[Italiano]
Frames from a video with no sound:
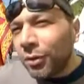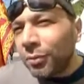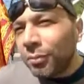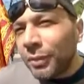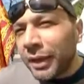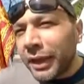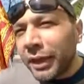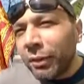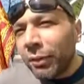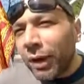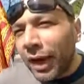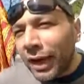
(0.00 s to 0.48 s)
non
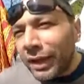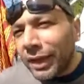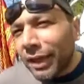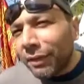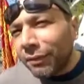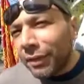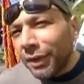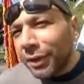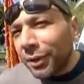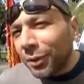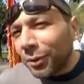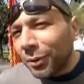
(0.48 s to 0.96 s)
mi riguarda,
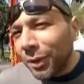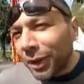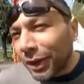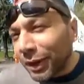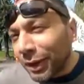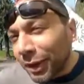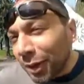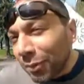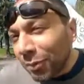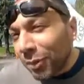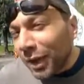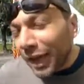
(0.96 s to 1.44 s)
avendo
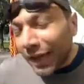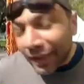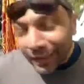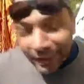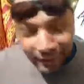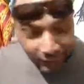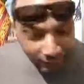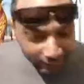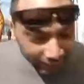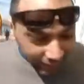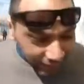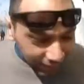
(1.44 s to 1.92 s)
42
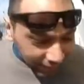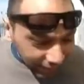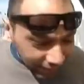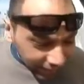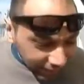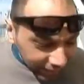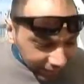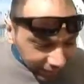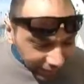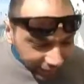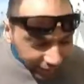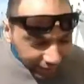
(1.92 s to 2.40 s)
anni,
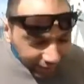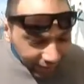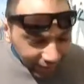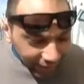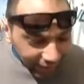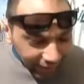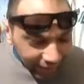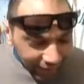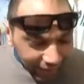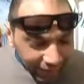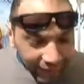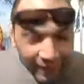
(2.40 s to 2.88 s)
quindi
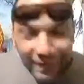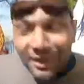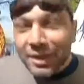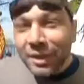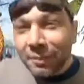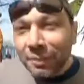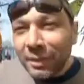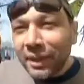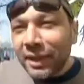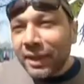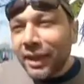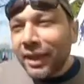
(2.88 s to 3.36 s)
la
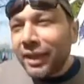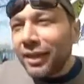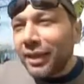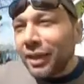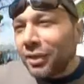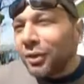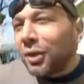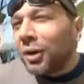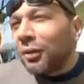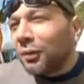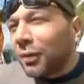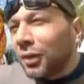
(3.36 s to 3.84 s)
legge
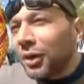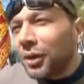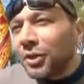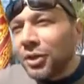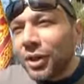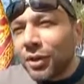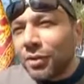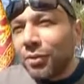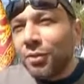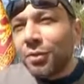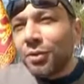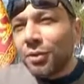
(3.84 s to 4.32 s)
Merlin trovo che
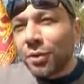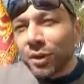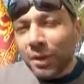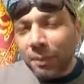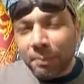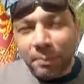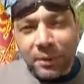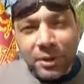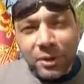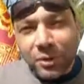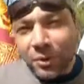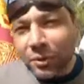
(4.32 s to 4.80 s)
sia giusto
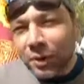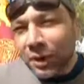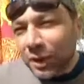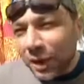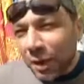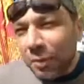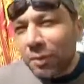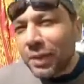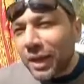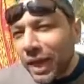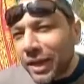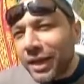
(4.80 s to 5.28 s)
che persone
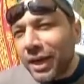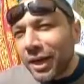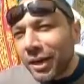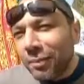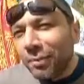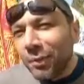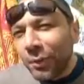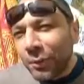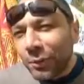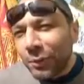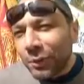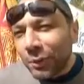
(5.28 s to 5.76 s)
che guadagnano
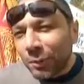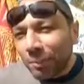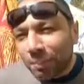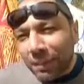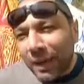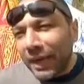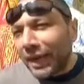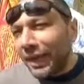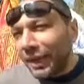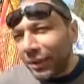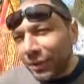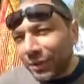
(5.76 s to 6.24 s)
molto
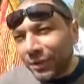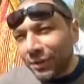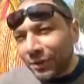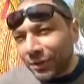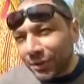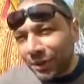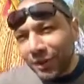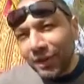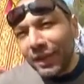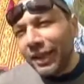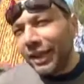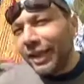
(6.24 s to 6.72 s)
paghino
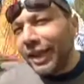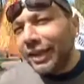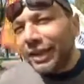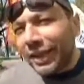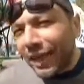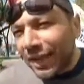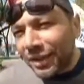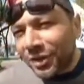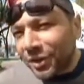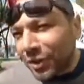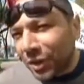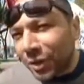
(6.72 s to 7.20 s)
le
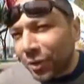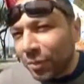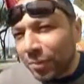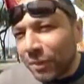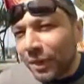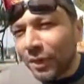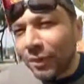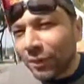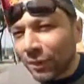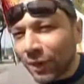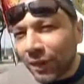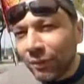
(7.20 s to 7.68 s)
tasse
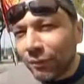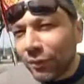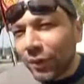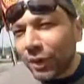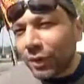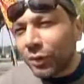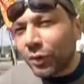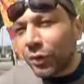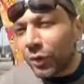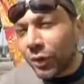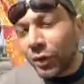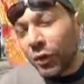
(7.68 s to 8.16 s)
come noi
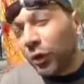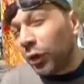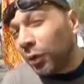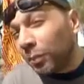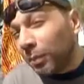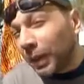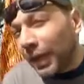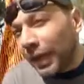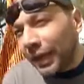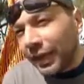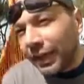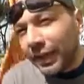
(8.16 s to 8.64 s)
lavoratori
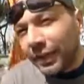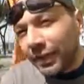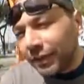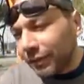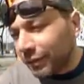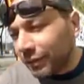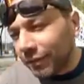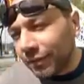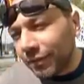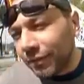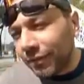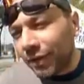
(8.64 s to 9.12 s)
normali,
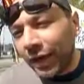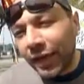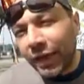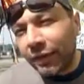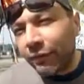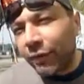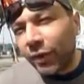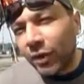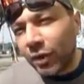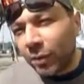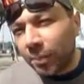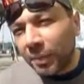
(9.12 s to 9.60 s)
non è
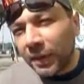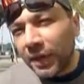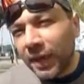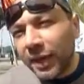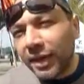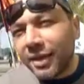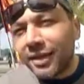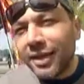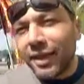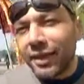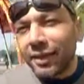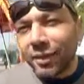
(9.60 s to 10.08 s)
che voglio
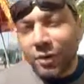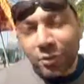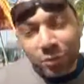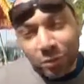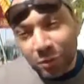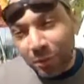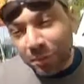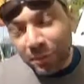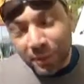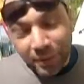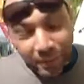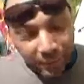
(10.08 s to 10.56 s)
penalizzare
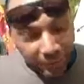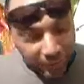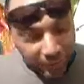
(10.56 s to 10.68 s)
nessuno, però